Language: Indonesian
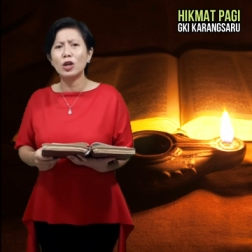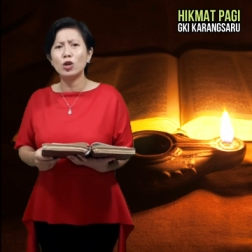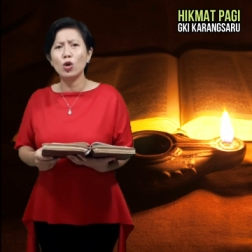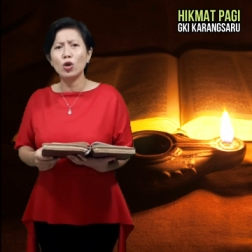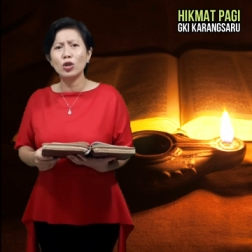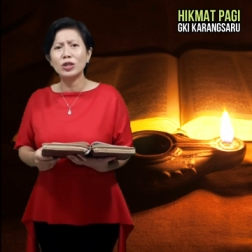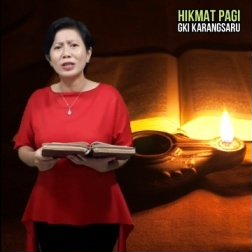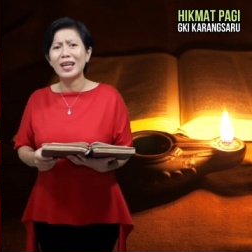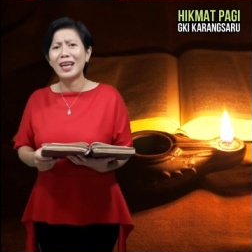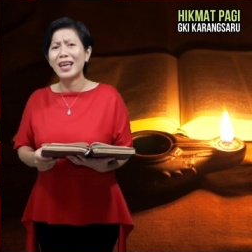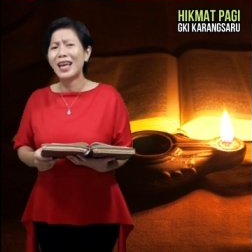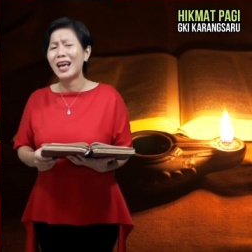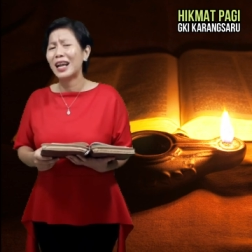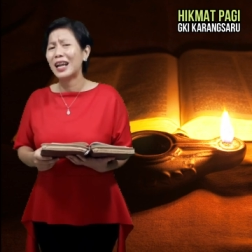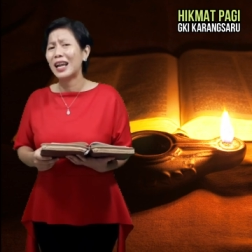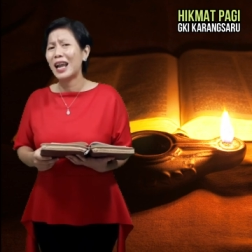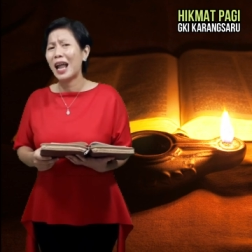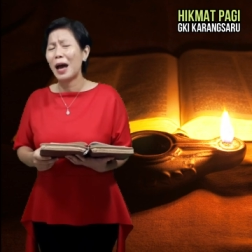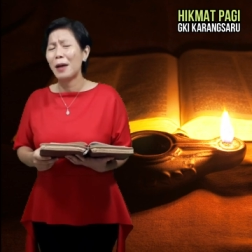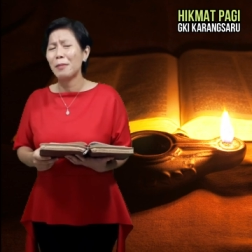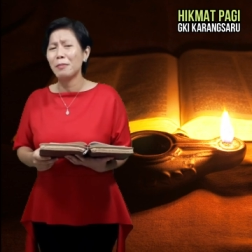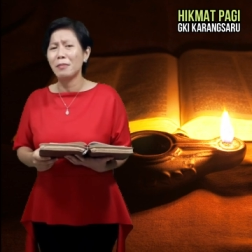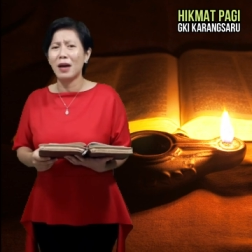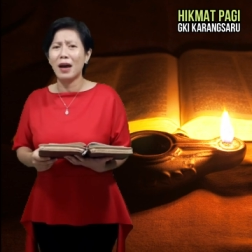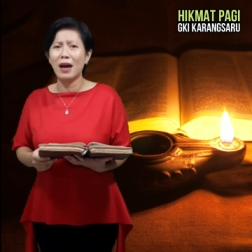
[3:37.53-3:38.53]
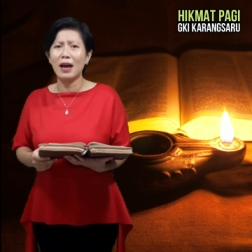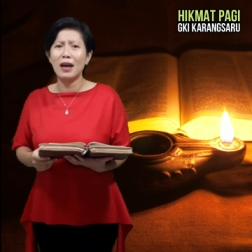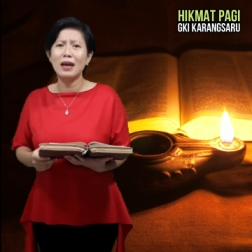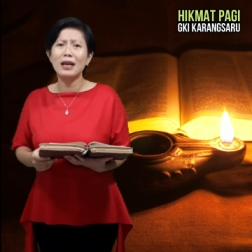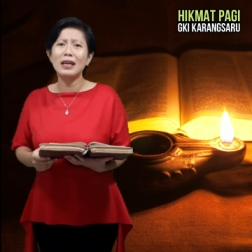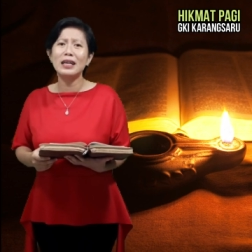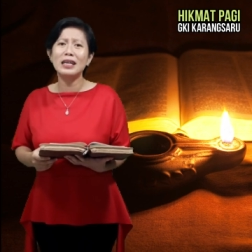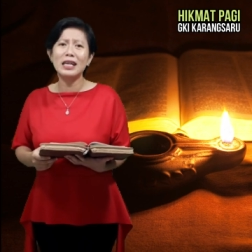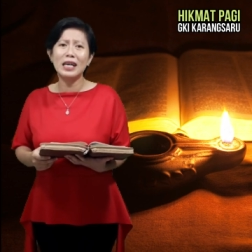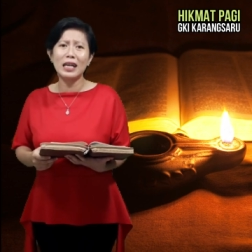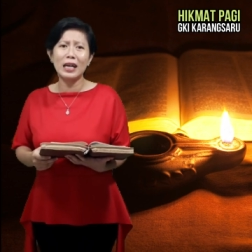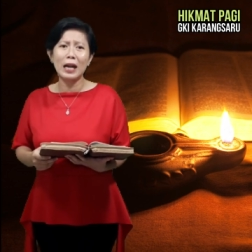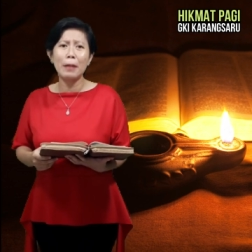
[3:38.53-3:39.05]
dosa yang lama
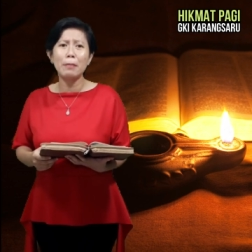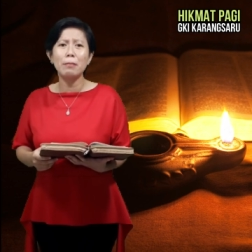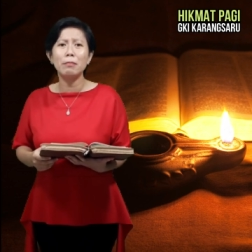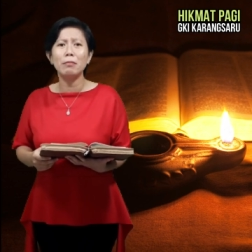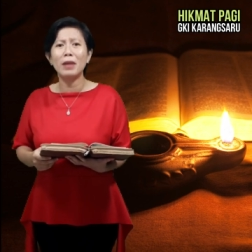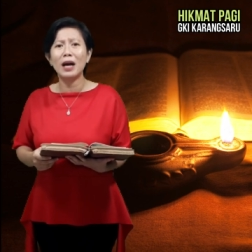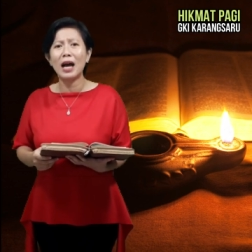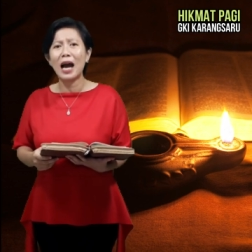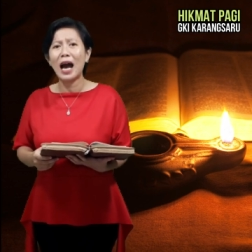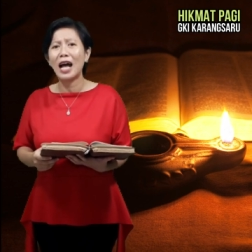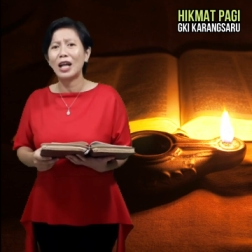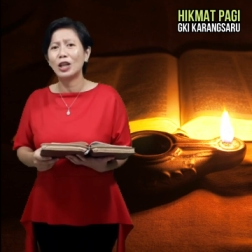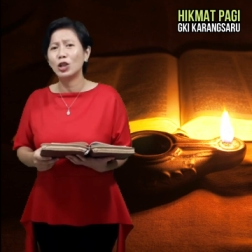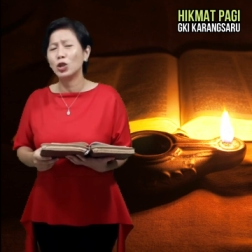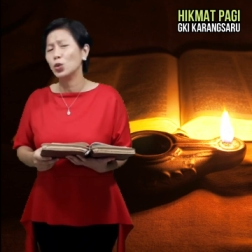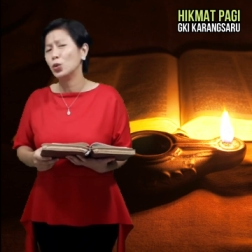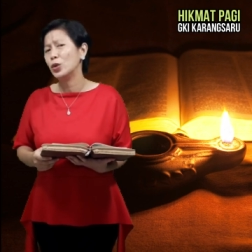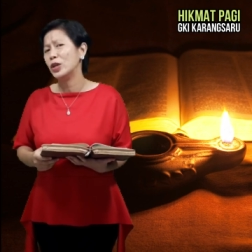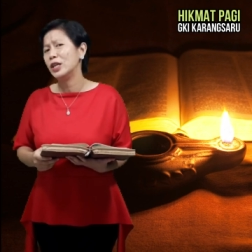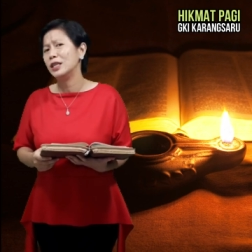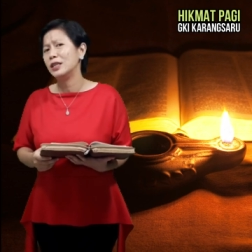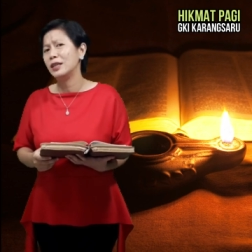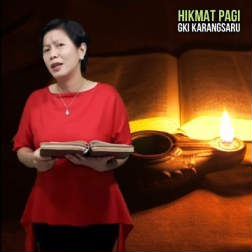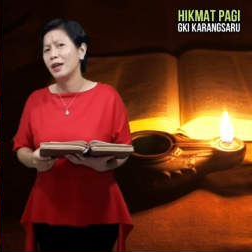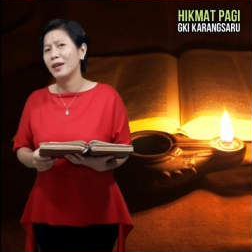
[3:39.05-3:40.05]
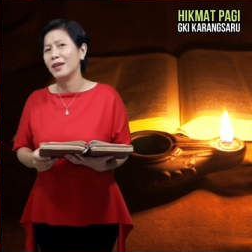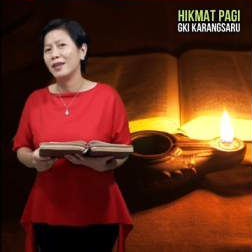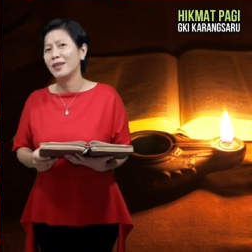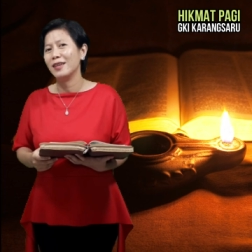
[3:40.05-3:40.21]
kerap menghantuinya.